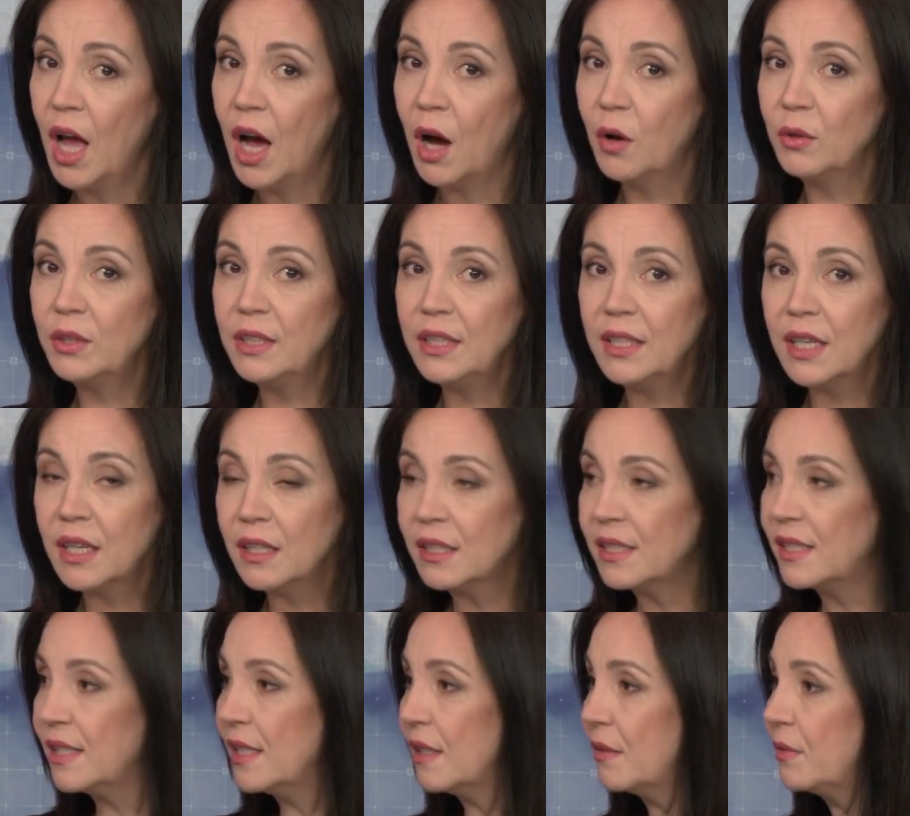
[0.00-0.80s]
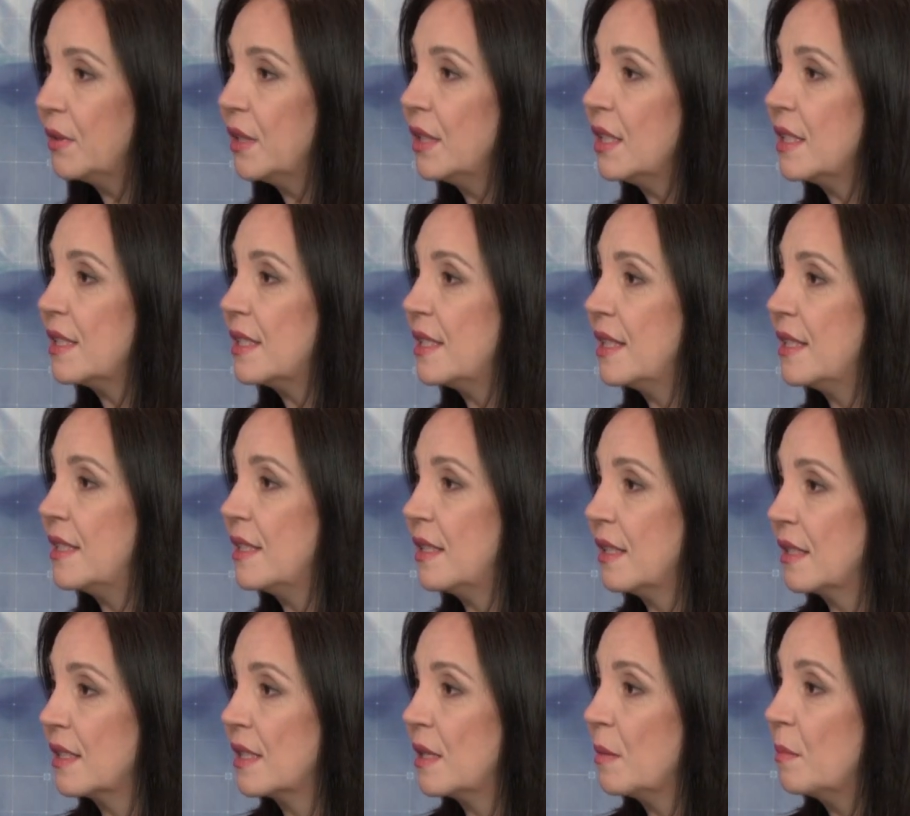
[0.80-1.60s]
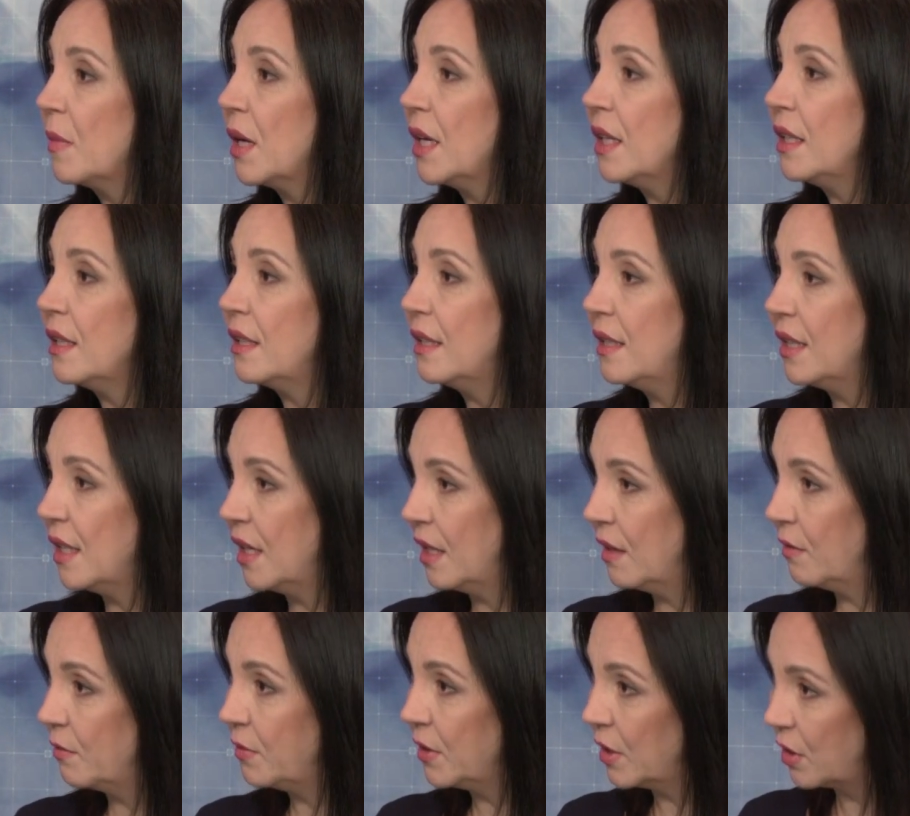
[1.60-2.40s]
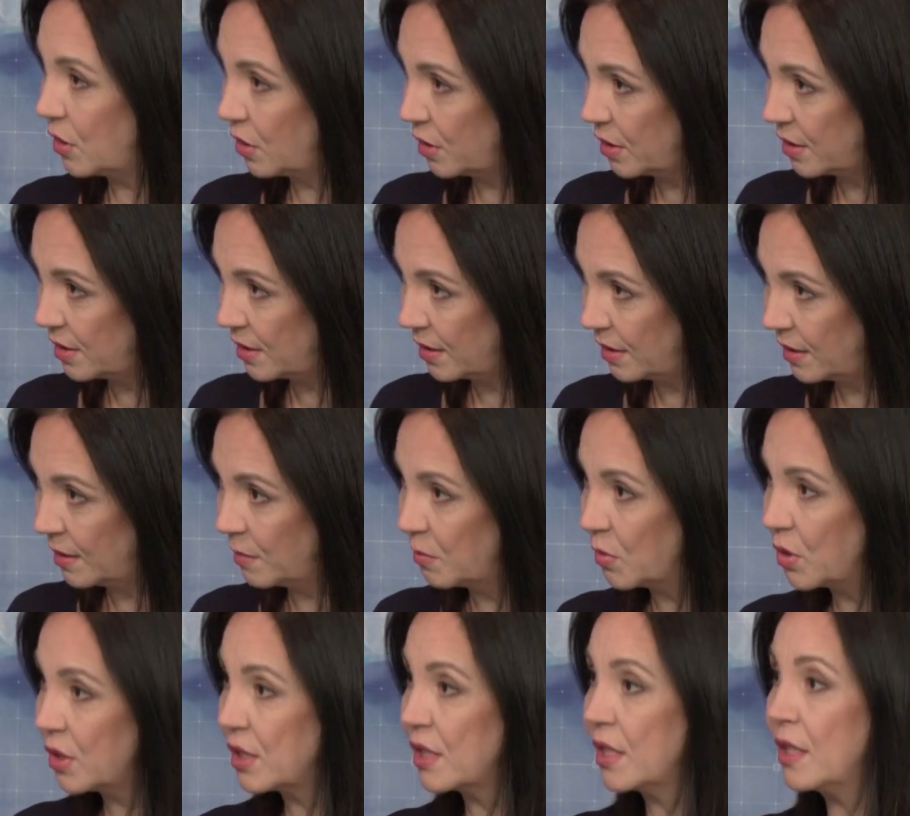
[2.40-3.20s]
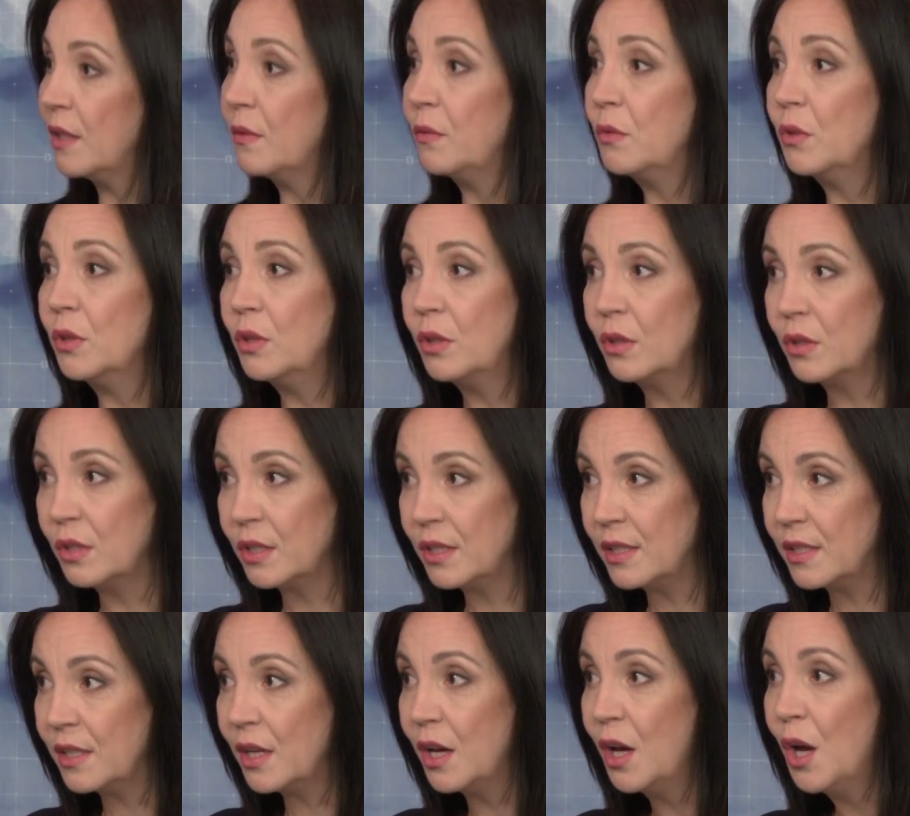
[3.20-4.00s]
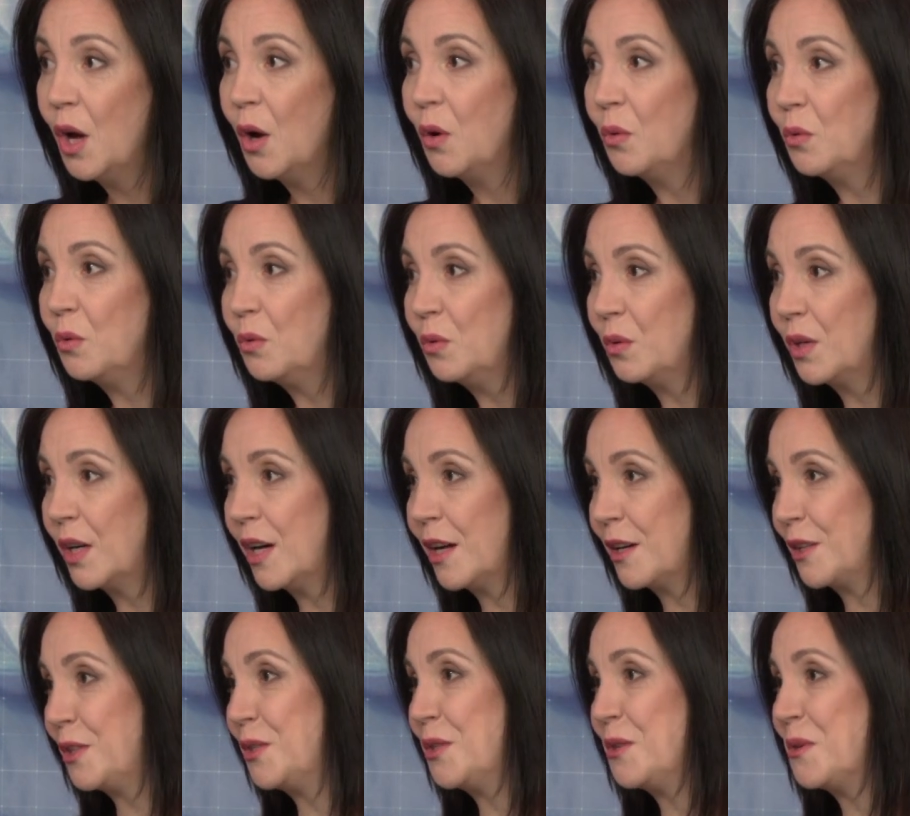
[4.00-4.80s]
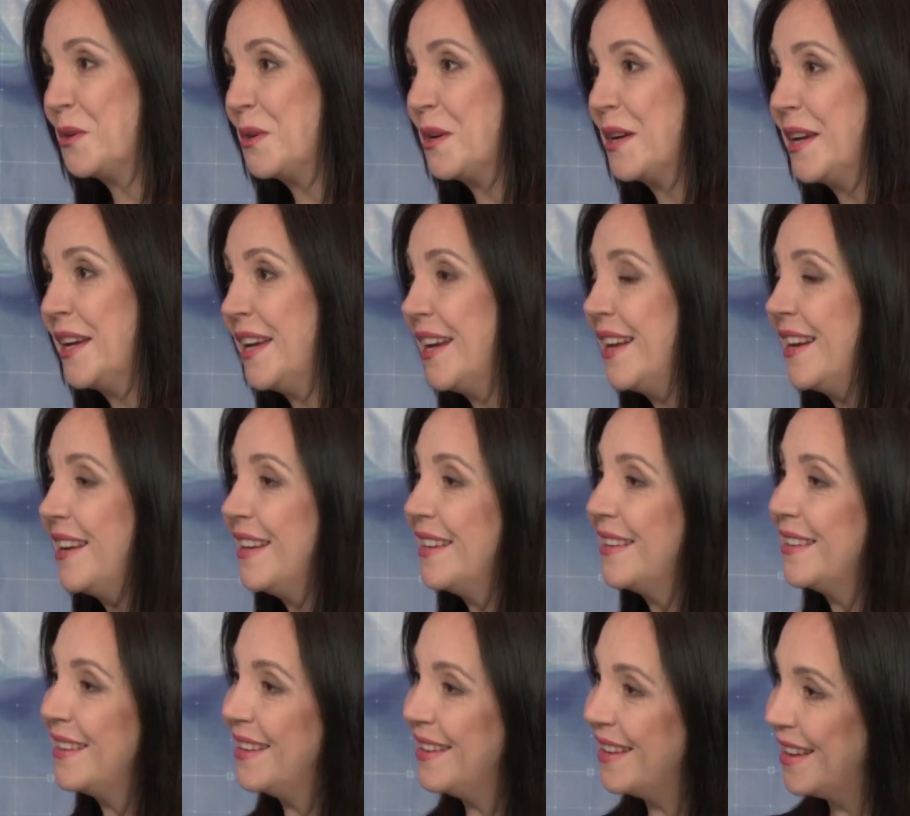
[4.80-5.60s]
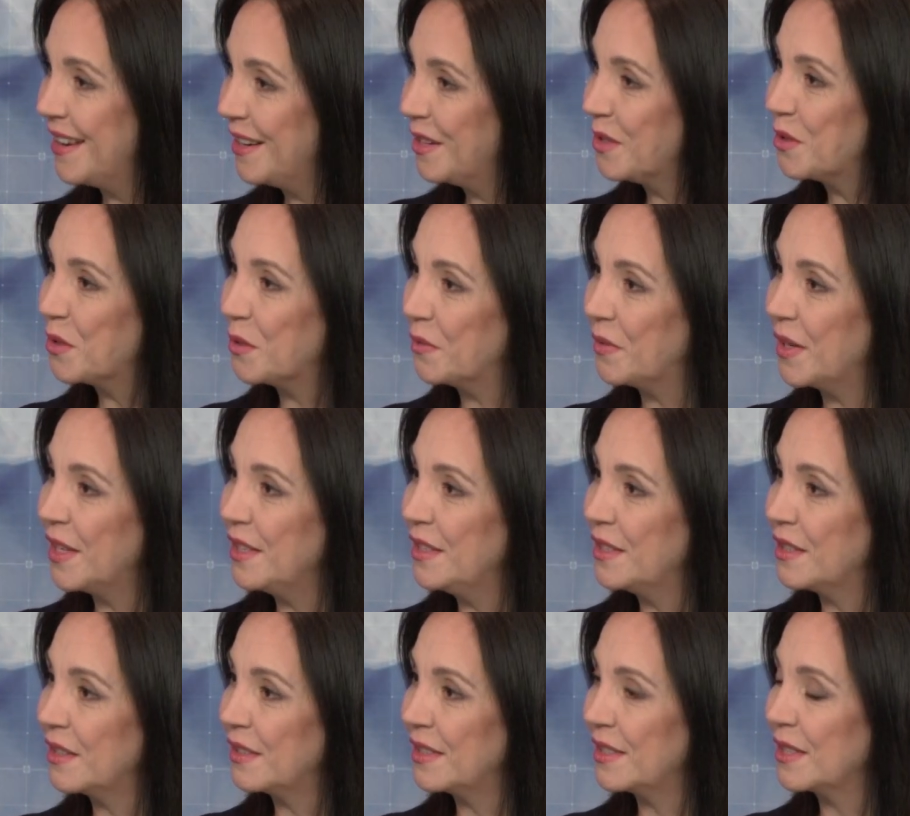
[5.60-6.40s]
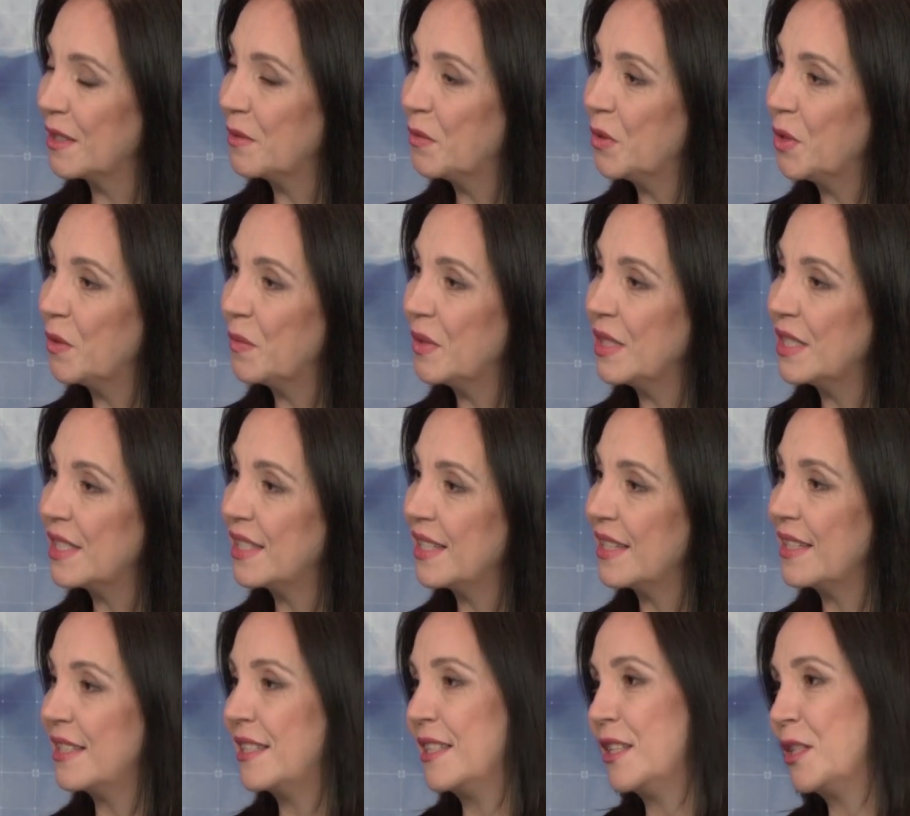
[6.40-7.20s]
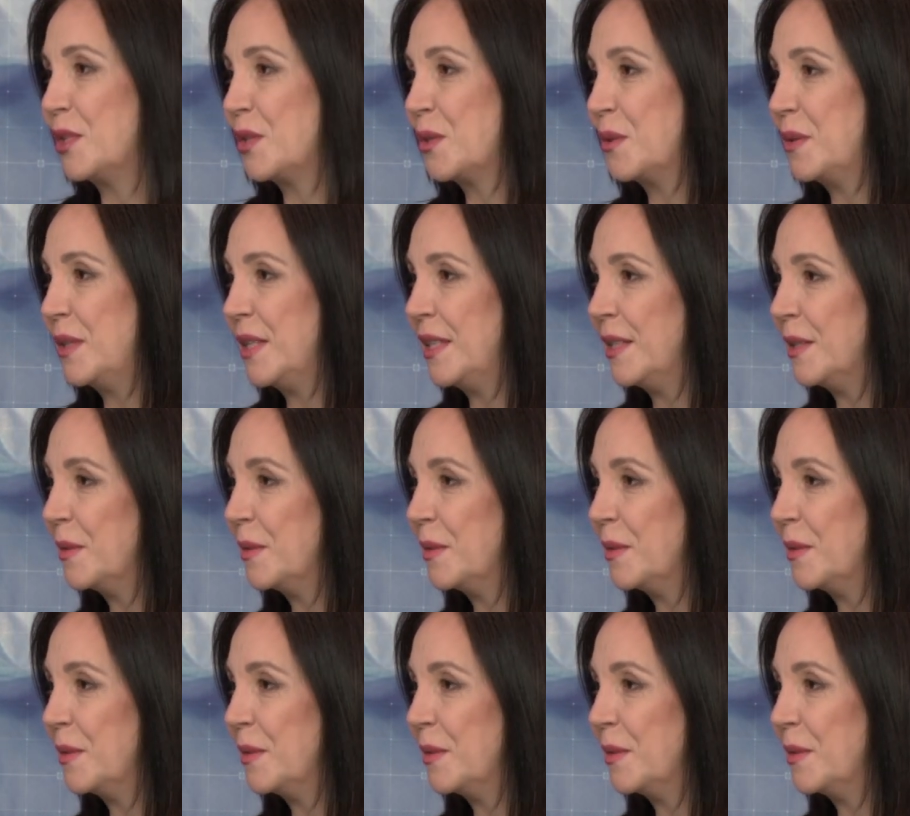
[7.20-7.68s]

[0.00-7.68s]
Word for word: А от як з'явилася ця сама ідея використати морські водорості у кардиогеле для лікування захворювань сердца и судин?